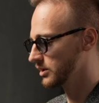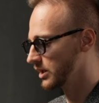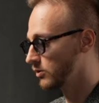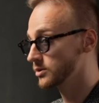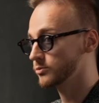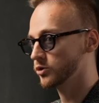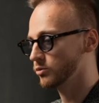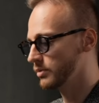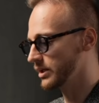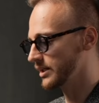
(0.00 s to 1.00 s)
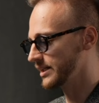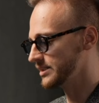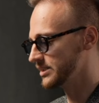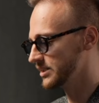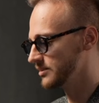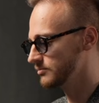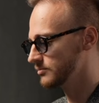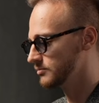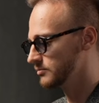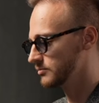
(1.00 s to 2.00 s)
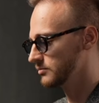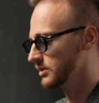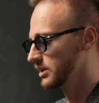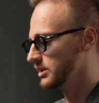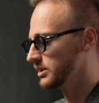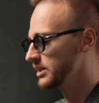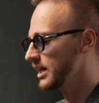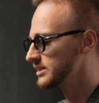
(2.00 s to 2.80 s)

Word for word: Находим ноту Б или C и